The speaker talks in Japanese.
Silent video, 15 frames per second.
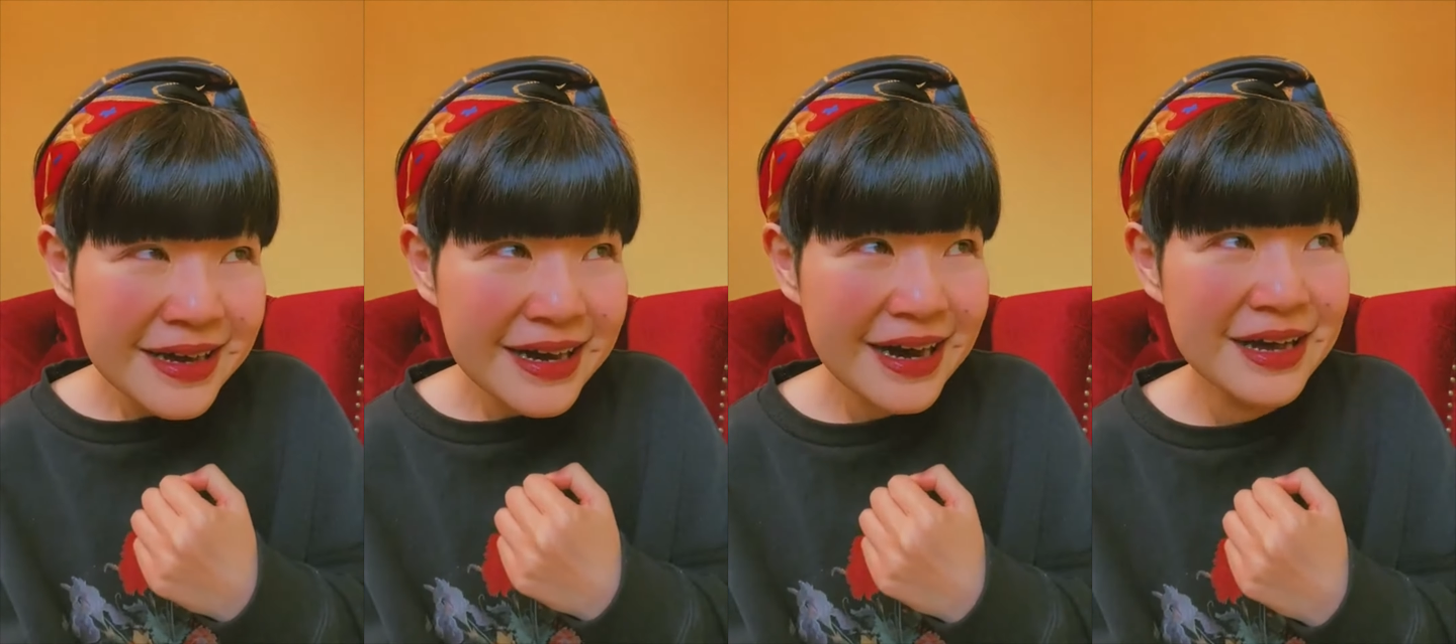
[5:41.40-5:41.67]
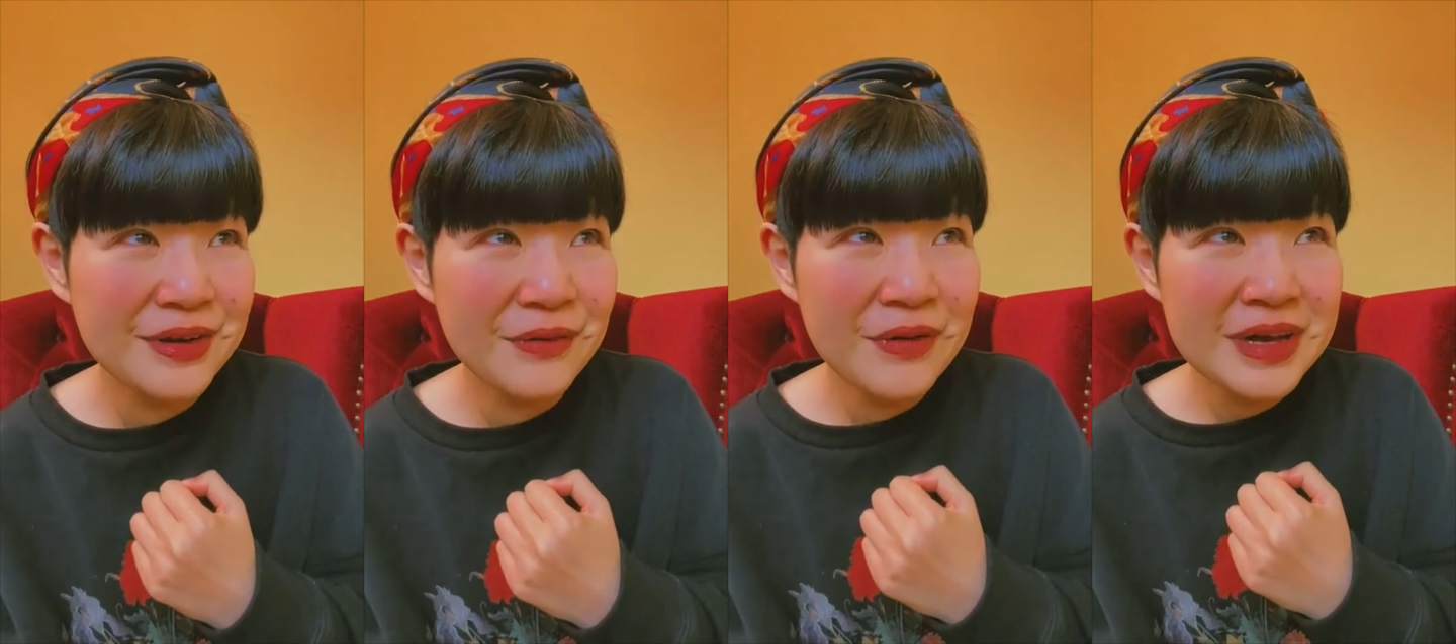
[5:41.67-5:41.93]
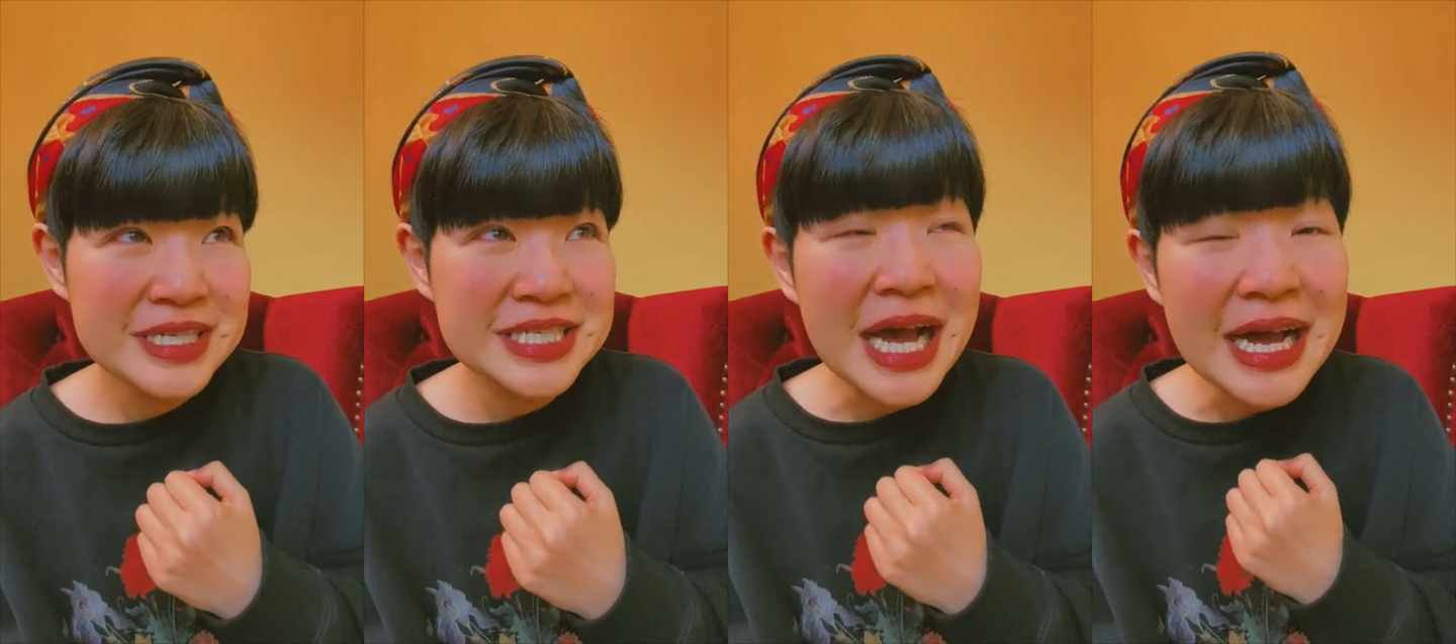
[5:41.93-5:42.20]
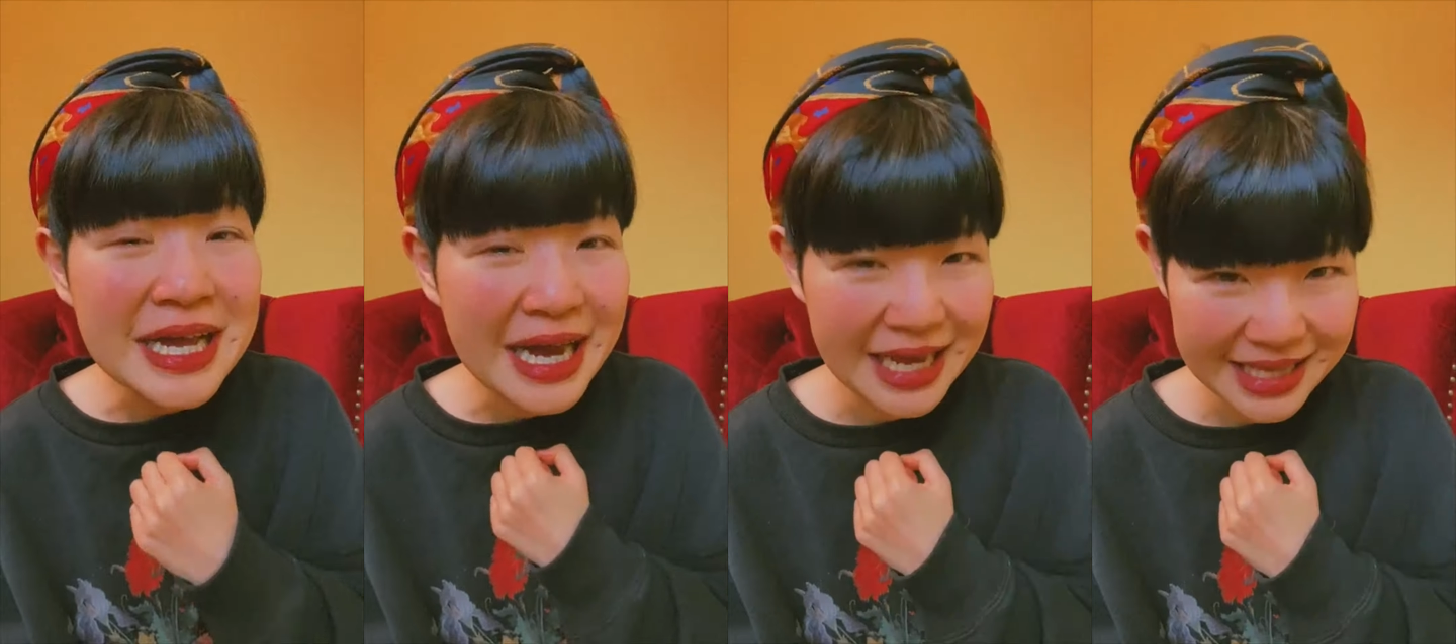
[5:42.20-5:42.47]
あの、
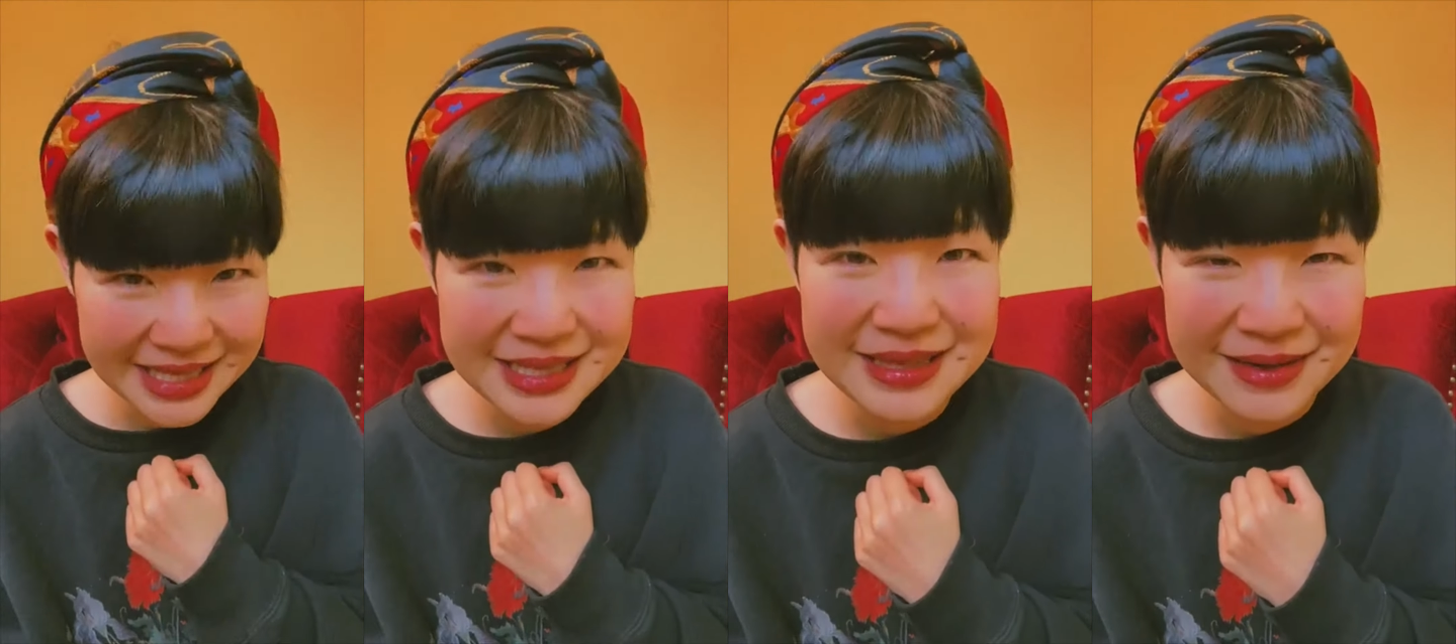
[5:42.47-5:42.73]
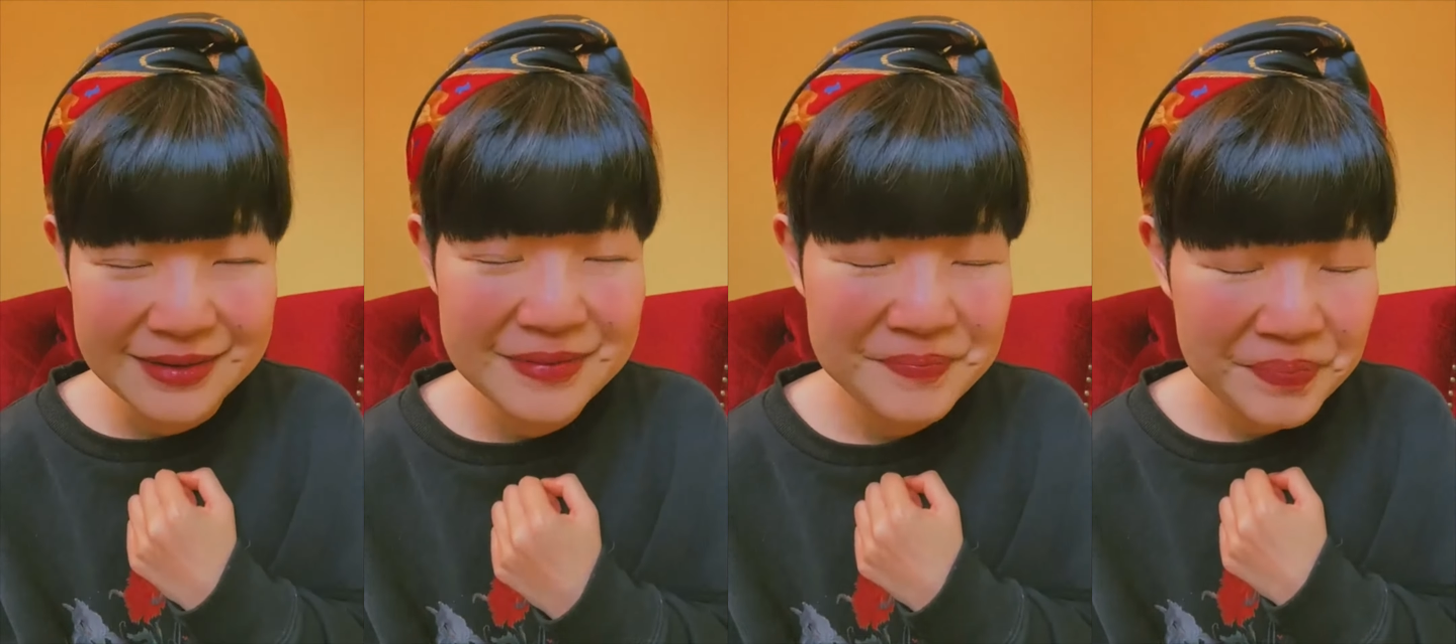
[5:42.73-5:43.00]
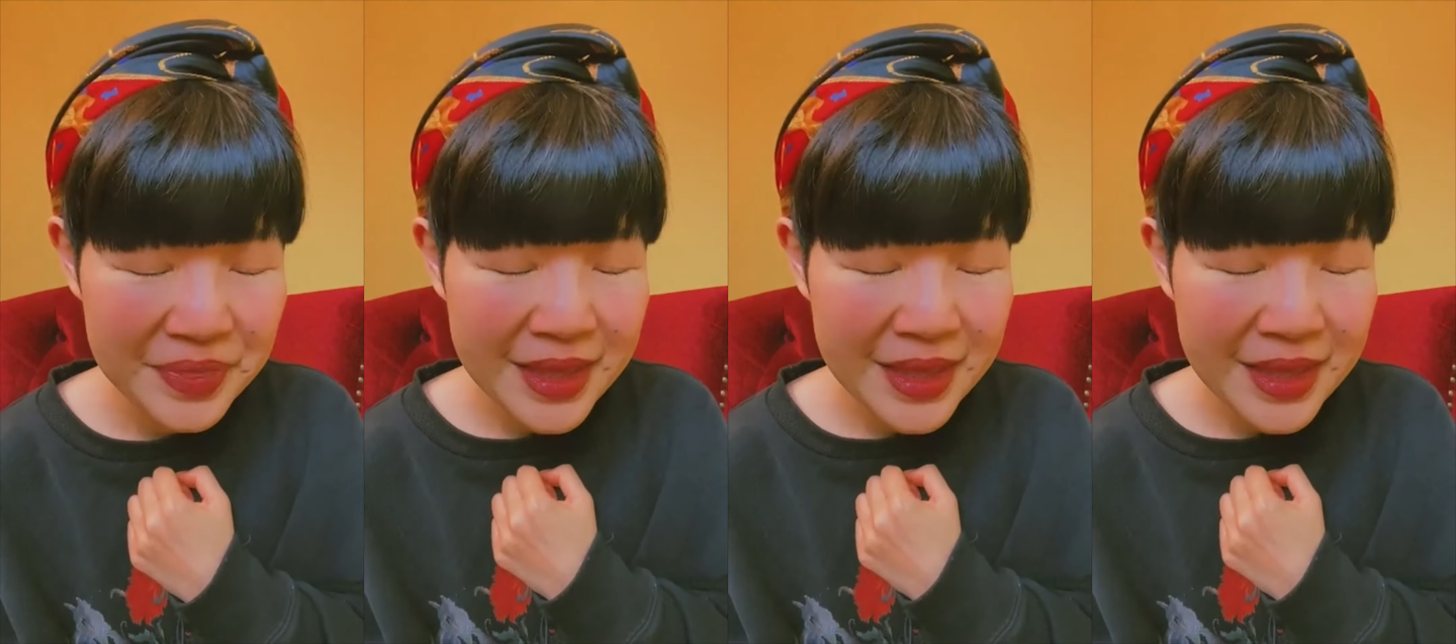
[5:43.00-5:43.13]
社会って、